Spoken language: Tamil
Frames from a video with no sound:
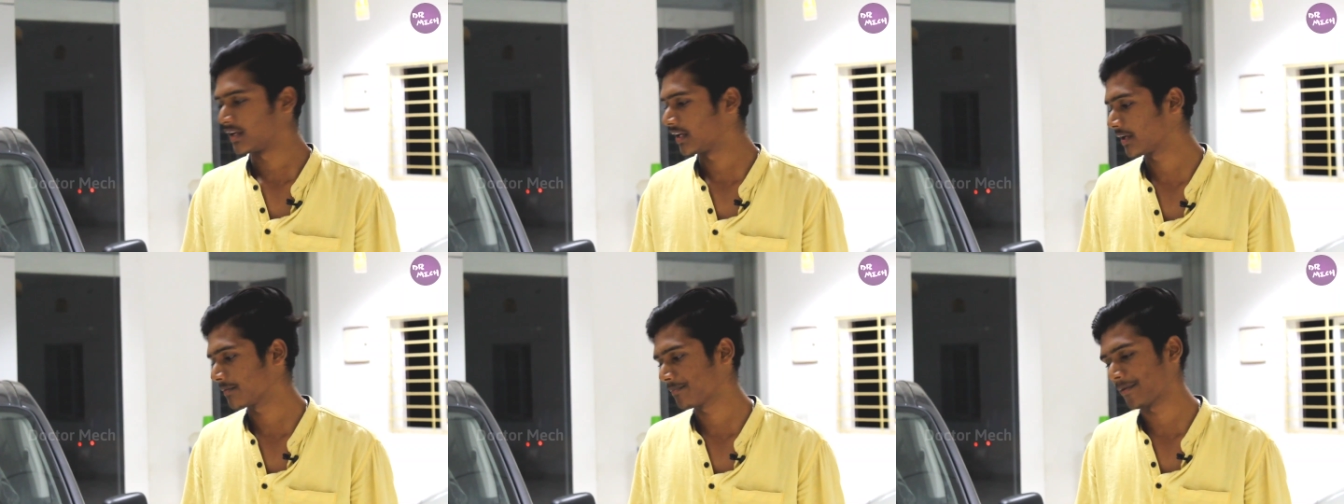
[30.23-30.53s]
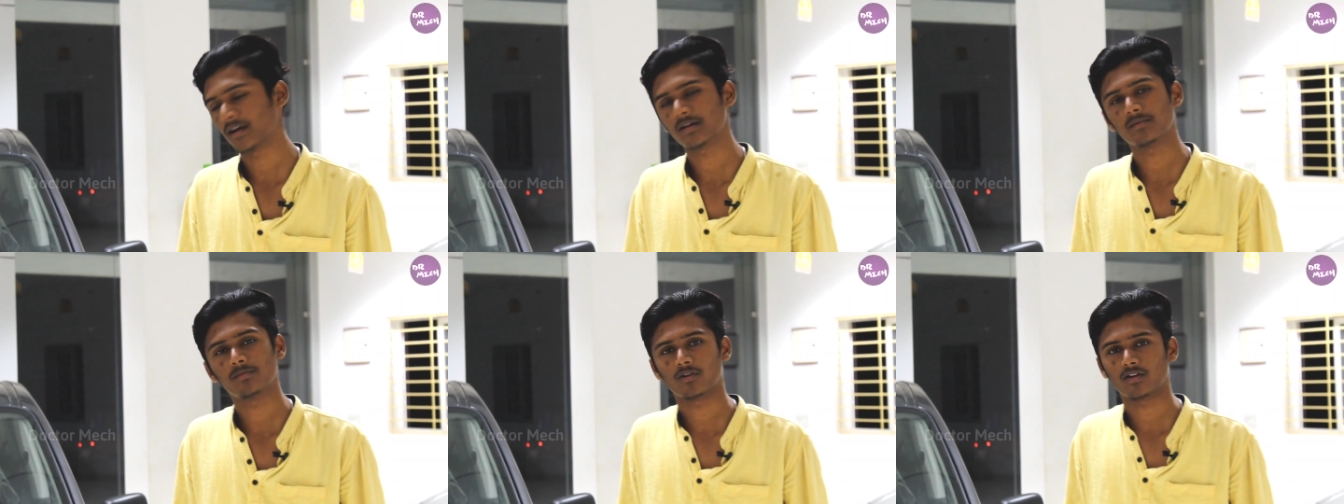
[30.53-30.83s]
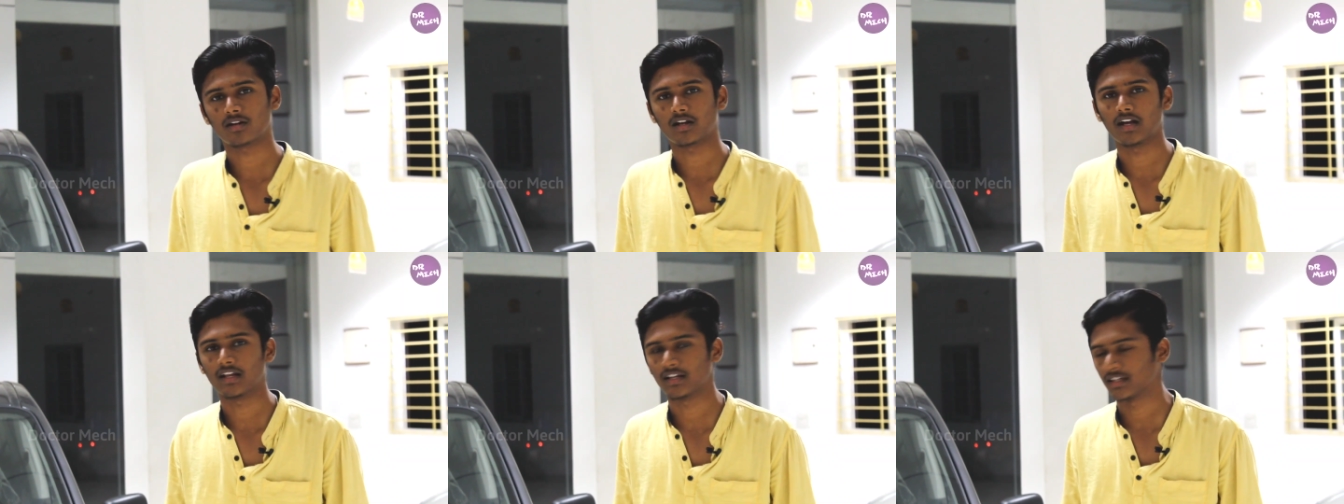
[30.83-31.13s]
இன்றைக்கி பார்க்க போகிற
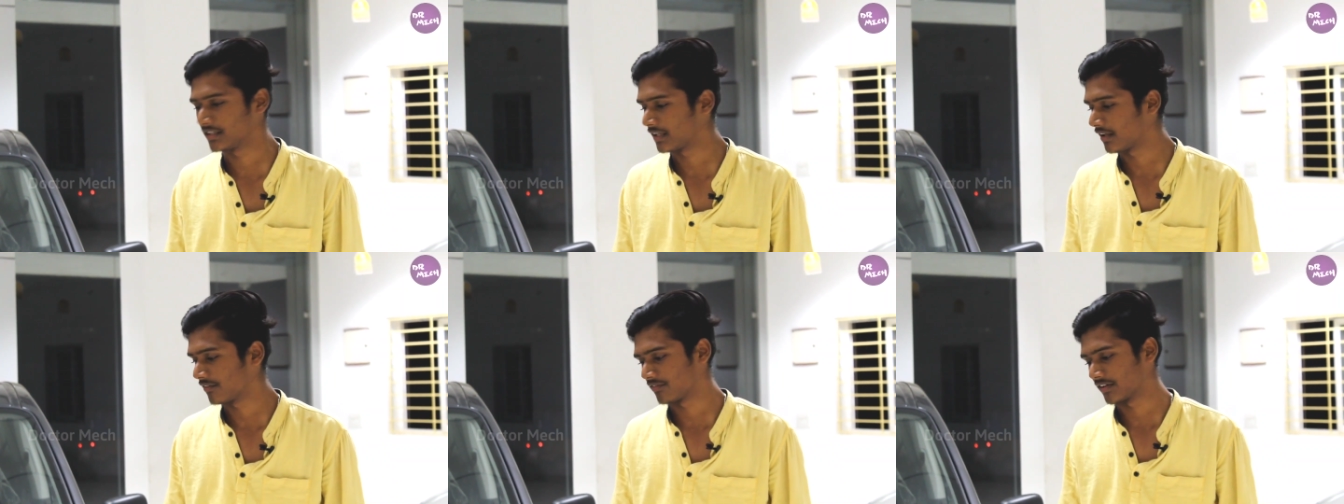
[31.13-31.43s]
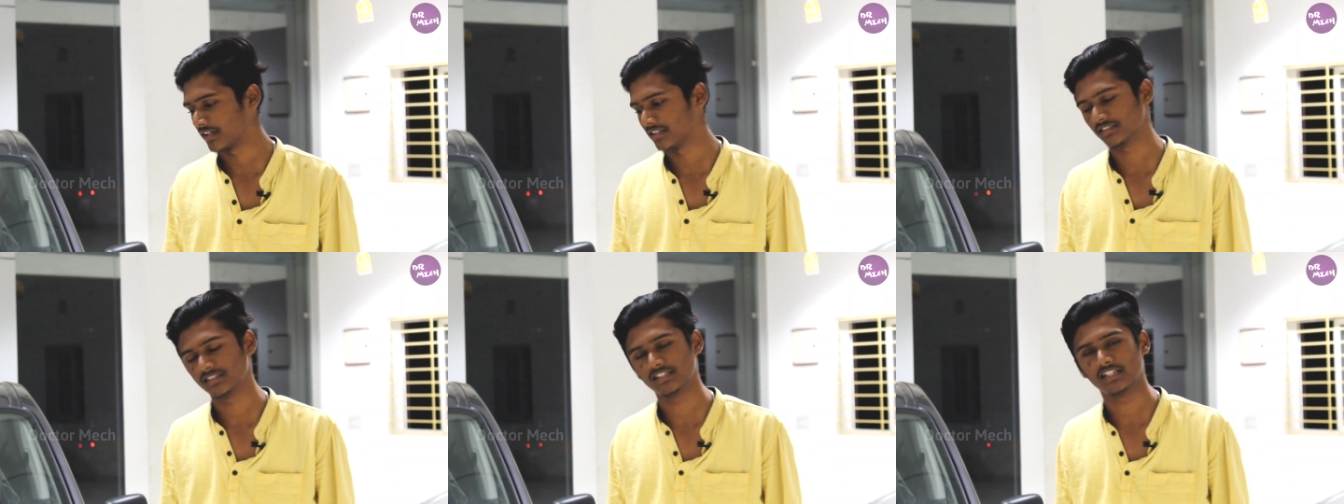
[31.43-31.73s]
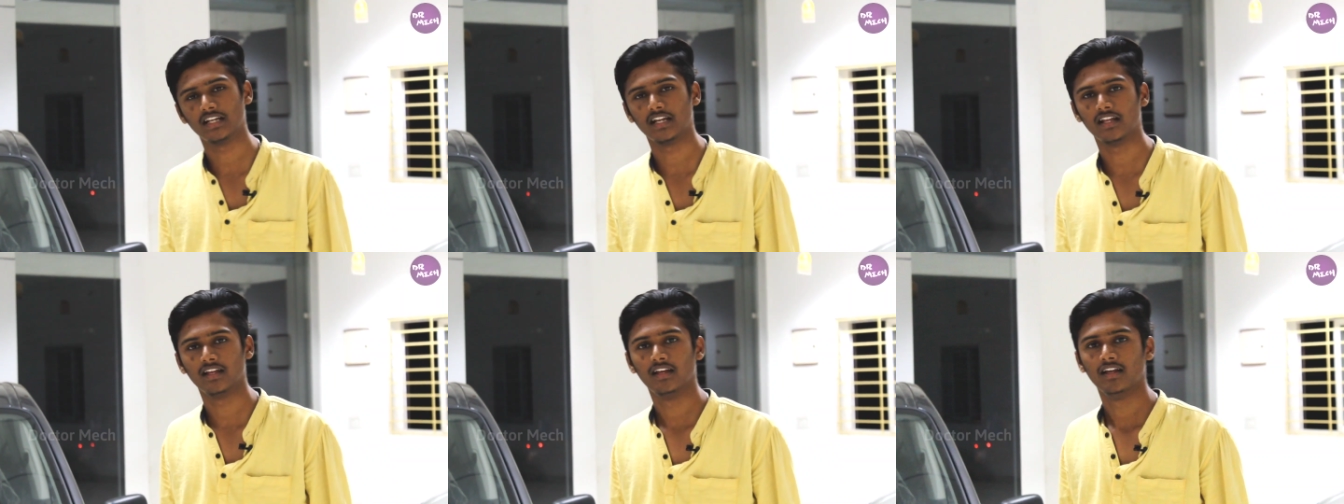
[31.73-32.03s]
கார் இதுதான் ஃப்ரெண்ட்ஸ்
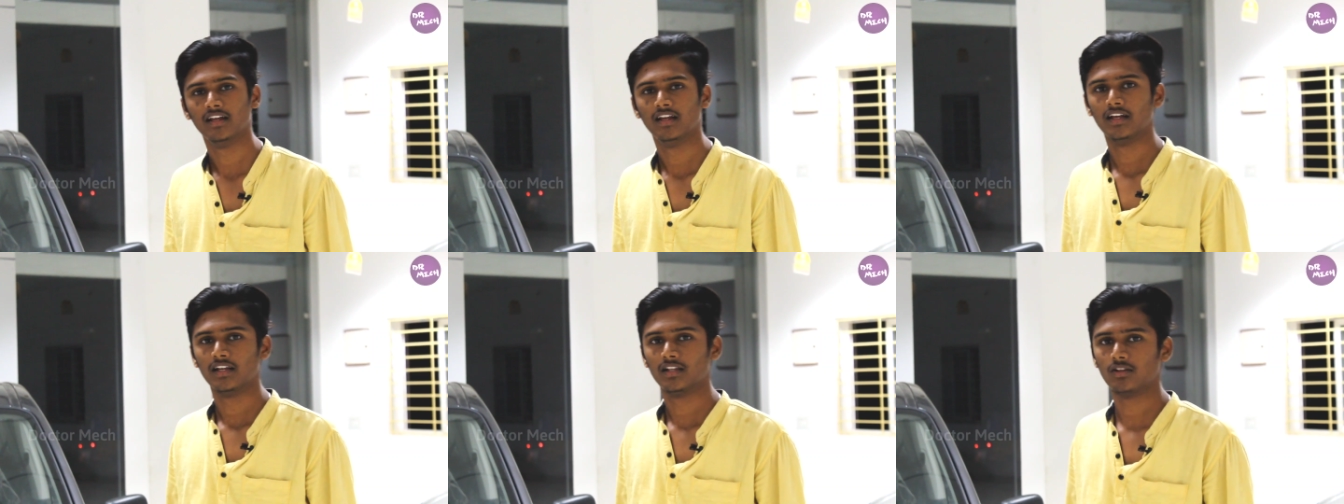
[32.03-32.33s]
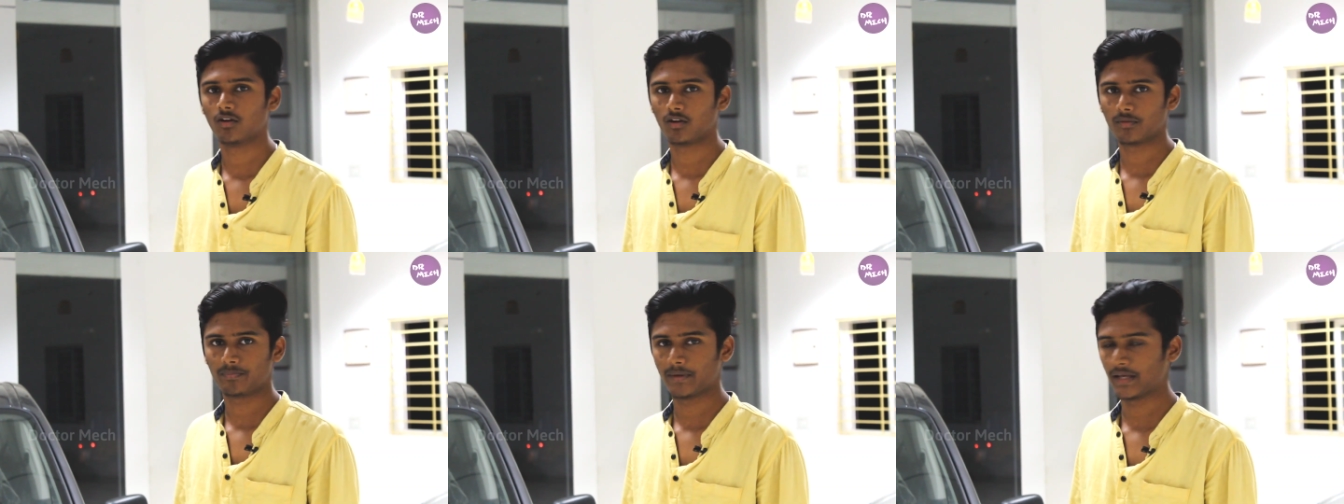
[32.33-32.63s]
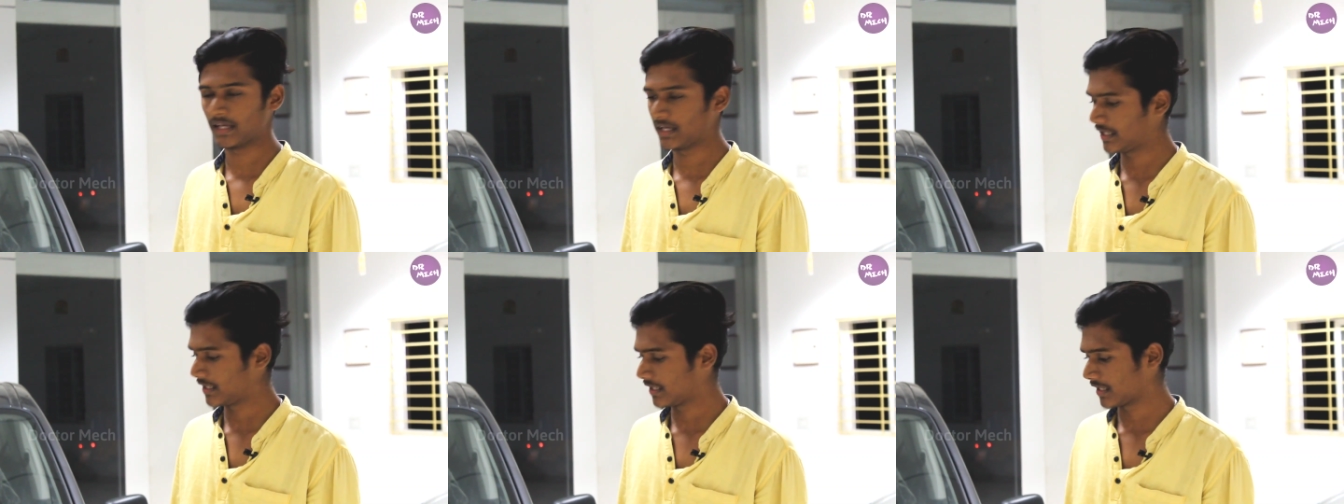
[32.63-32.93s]
இன்னும் இதோட பேர்
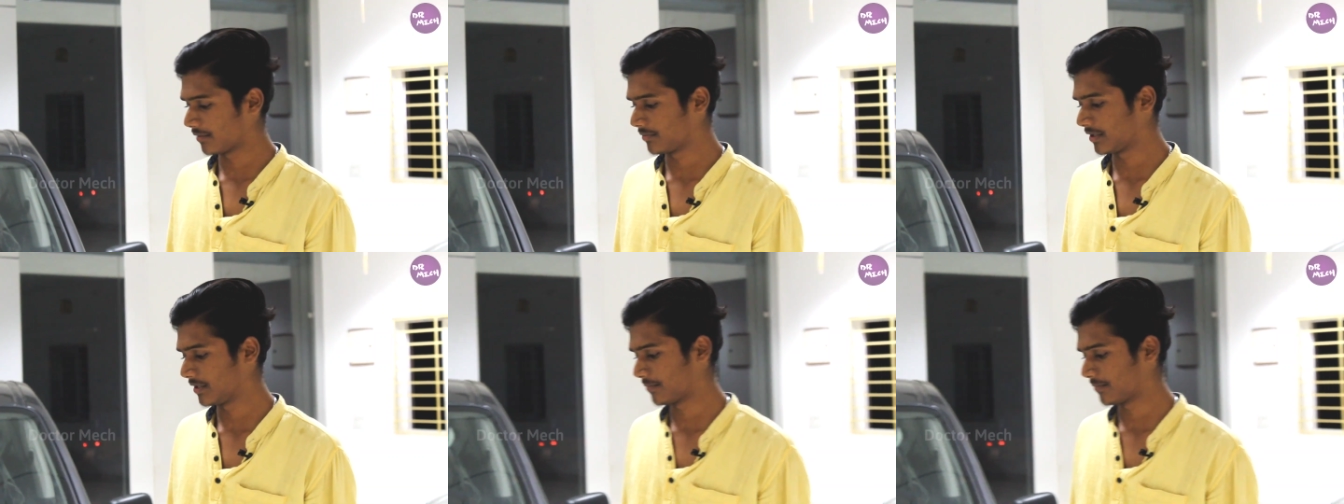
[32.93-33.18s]
என்ன அப்படின்னு